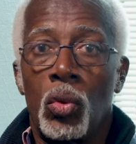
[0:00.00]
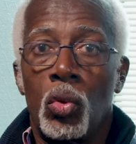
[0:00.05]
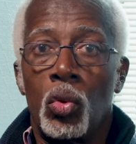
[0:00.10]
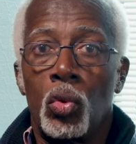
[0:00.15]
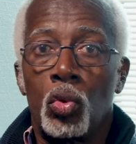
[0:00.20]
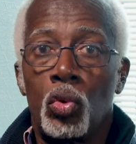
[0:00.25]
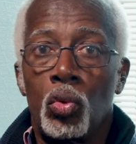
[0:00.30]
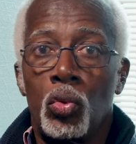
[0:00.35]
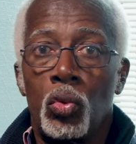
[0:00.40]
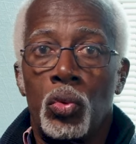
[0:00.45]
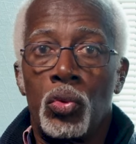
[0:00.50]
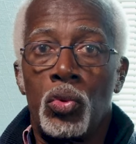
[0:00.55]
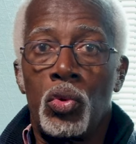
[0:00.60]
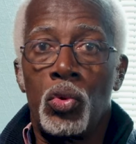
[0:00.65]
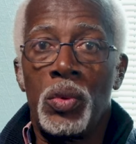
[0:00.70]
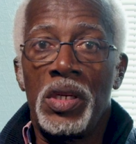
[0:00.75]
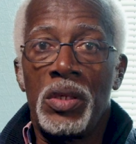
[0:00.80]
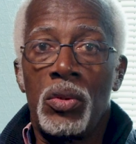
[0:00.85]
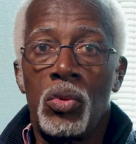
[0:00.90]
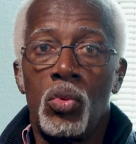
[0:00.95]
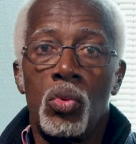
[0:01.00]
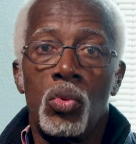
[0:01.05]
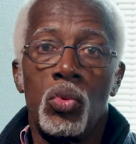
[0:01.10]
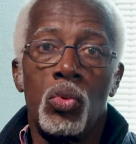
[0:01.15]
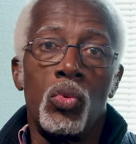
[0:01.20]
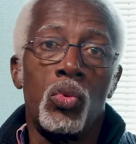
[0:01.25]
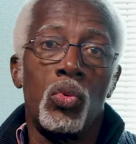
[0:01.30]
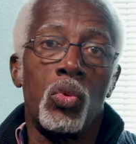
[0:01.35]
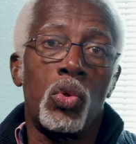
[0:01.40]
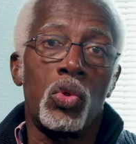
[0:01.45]
Aujourd'hui, nous
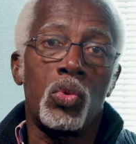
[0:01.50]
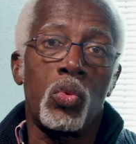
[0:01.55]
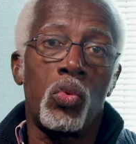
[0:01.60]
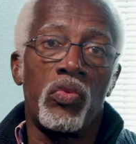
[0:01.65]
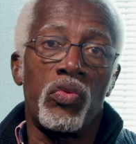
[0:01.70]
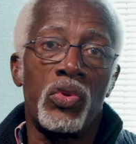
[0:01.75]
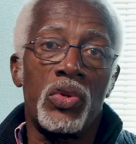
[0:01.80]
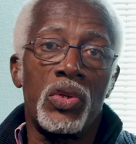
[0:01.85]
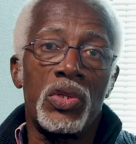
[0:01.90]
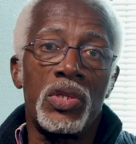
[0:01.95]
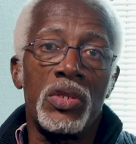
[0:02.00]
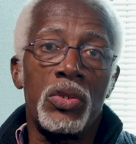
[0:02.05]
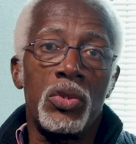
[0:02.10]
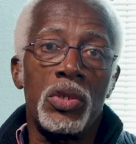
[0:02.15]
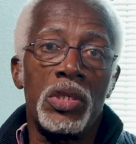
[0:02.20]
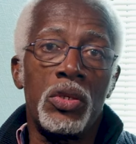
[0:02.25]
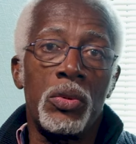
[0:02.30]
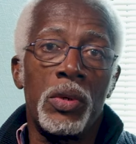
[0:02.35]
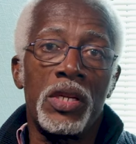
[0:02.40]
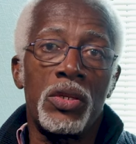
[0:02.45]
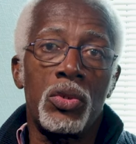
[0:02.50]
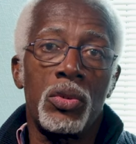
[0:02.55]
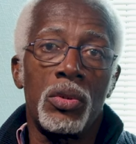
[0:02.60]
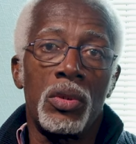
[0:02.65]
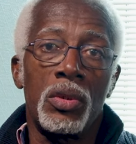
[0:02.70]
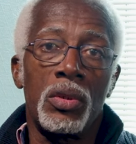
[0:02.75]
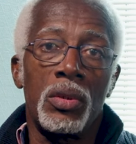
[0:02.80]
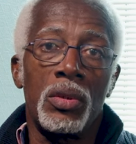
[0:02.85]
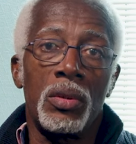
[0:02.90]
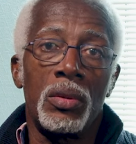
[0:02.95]
nous retrouvons dans une
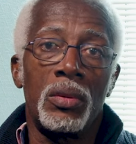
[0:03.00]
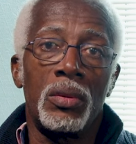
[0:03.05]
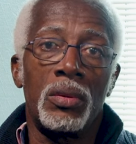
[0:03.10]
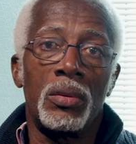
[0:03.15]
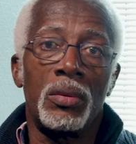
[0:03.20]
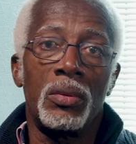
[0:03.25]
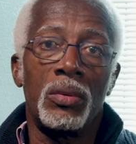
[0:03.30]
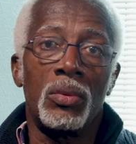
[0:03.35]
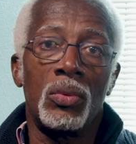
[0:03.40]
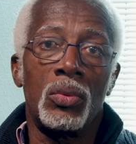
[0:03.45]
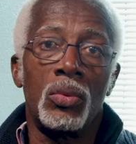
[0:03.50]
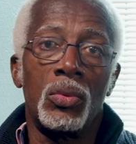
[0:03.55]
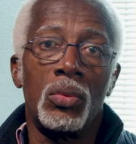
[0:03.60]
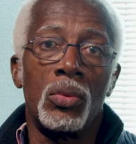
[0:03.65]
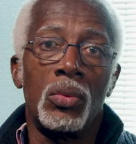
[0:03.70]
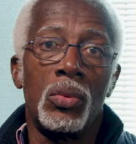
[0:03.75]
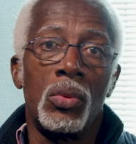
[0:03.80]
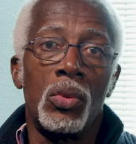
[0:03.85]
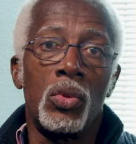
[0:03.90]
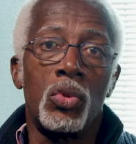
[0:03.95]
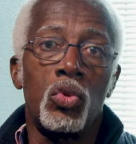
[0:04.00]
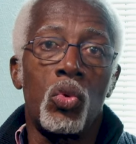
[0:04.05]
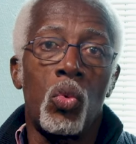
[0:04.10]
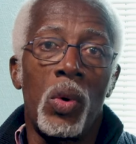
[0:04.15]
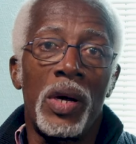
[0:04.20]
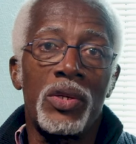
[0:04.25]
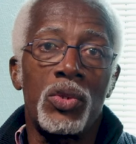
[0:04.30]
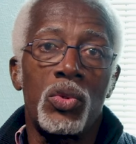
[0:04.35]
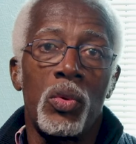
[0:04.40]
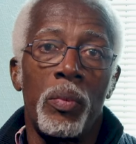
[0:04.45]
situation euh, où on
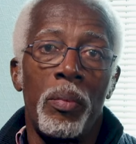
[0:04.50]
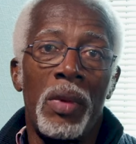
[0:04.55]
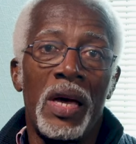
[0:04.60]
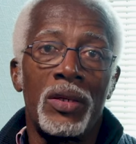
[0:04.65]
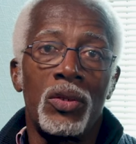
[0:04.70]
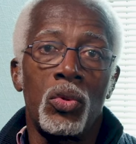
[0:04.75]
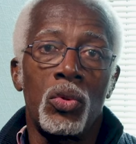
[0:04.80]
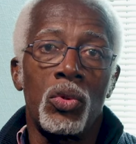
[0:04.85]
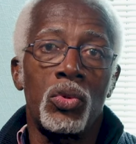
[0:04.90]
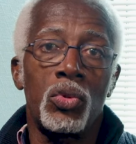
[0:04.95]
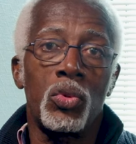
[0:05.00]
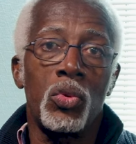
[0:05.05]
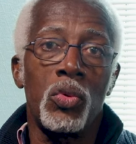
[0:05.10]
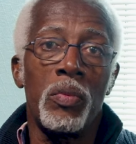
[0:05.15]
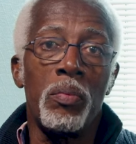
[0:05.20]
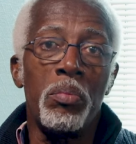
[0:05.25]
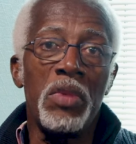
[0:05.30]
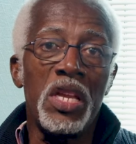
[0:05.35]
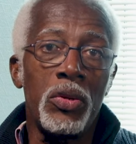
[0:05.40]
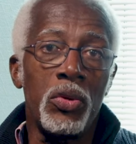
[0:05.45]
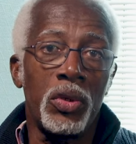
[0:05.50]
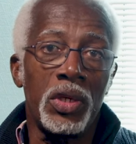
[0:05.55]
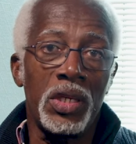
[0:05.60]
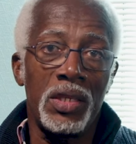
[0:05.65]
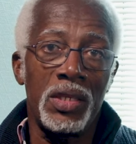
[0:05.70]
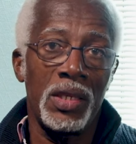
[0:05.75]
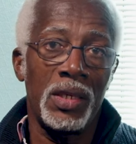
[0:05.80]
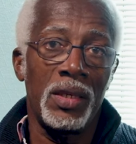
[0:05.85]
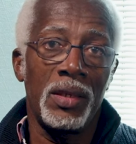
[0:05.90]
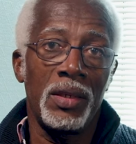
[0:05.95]
doit se battre contre une
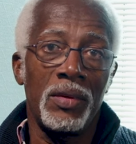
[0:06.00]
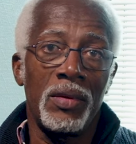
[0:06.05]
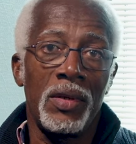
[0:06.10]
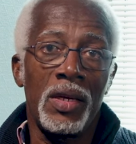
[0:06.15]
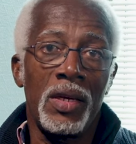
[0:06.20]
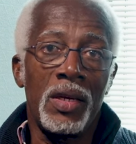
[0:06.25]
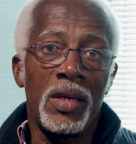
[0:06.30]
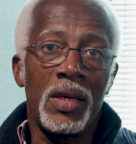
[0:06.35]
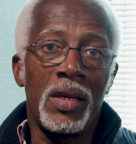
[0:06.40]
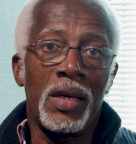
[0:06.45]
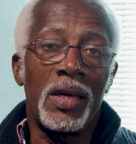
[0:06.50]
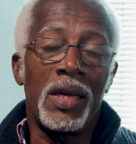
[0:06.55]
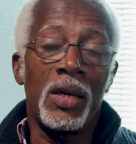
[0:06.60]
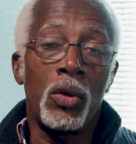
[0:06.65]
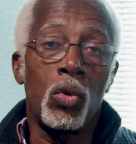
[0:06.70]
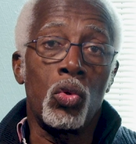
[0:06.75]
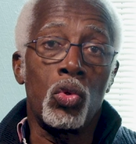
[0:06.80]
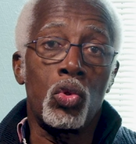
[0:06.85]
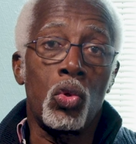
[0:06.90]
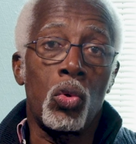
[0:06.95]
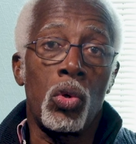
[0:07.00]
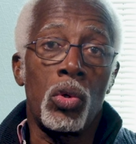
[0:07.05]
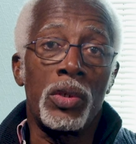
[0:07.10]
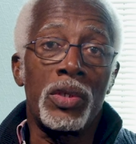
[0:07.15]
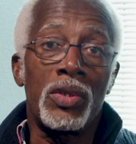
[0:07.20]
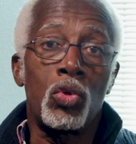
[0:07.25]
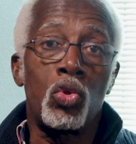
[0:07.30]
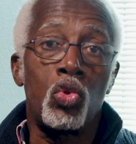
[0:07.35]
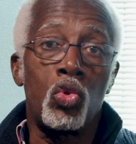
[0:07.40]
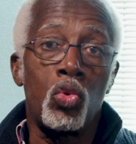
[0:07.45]
minorité qui contrôle
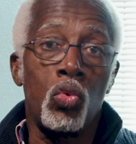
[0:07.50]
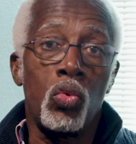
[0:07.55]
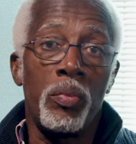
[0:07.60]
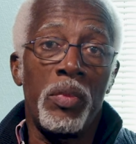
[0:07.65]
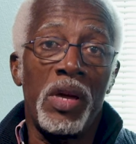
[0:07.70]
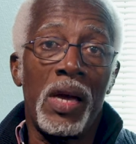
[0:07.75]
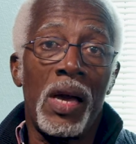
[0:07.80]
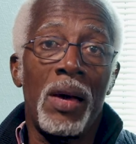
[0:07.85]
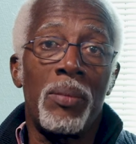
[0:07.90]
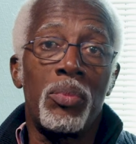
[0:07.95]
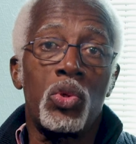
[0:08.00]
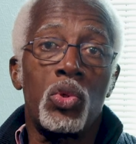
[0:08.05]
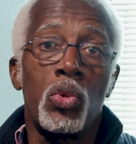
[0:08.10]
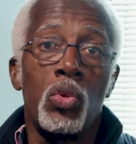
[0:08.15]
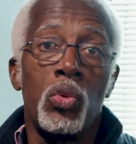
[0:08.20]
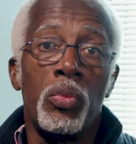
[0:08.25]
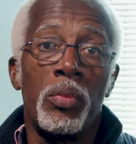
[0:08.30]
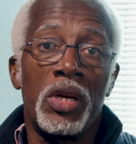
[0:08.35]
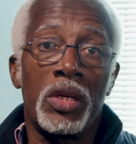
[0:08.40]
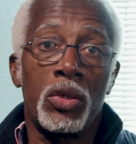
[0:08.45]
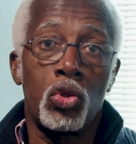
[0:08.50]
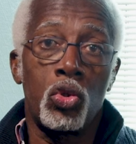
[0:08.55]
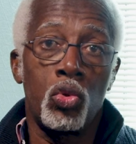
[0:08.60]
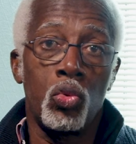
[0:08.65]
tout, mais absolument